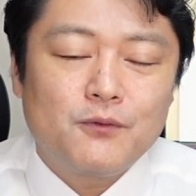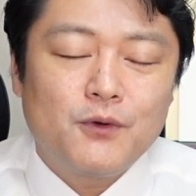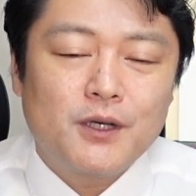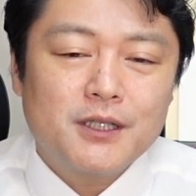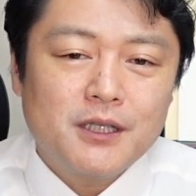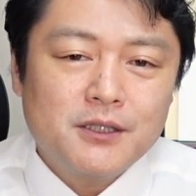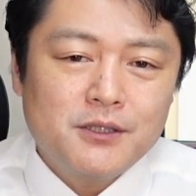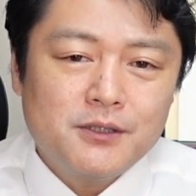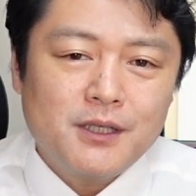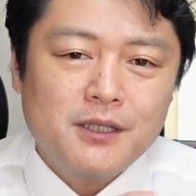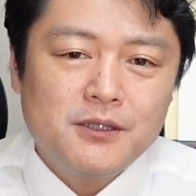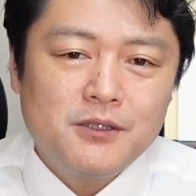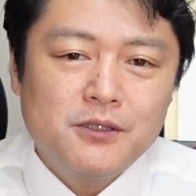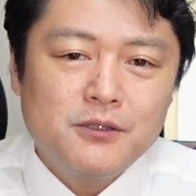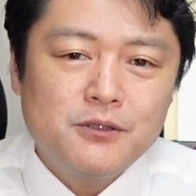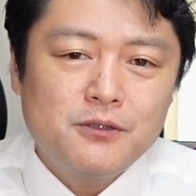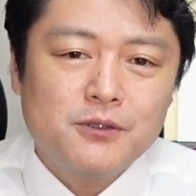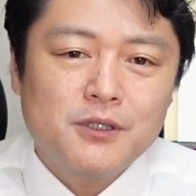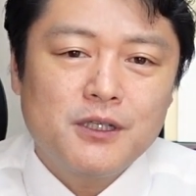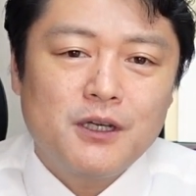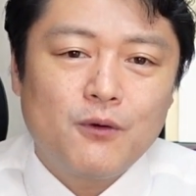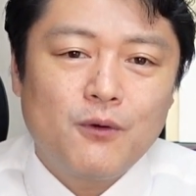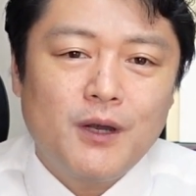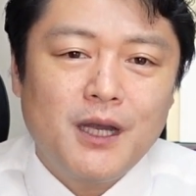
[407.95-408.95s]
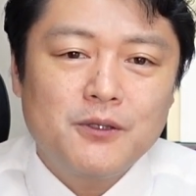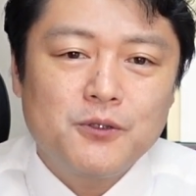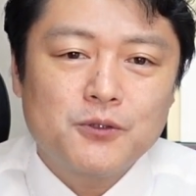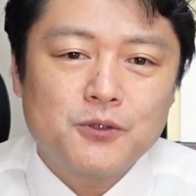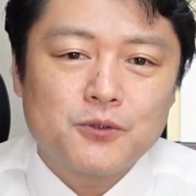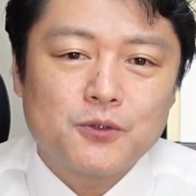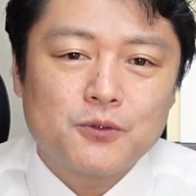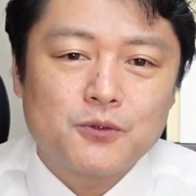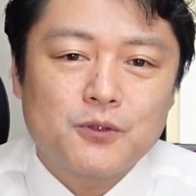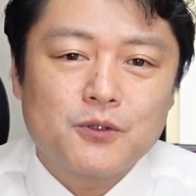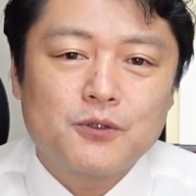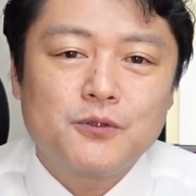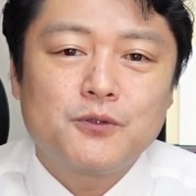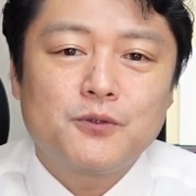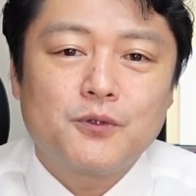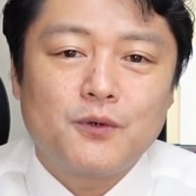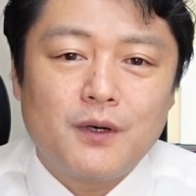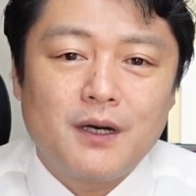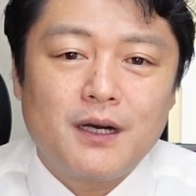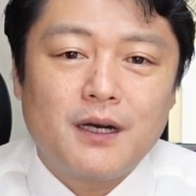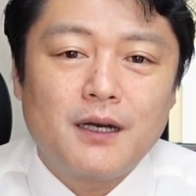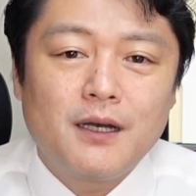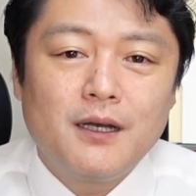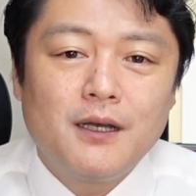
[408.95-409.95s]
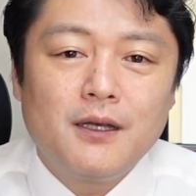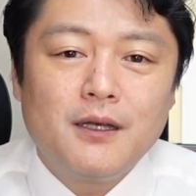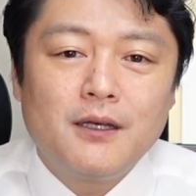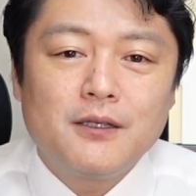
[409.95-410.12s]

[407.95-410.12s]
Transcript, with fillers: 私はニュースやワイドショーというのは、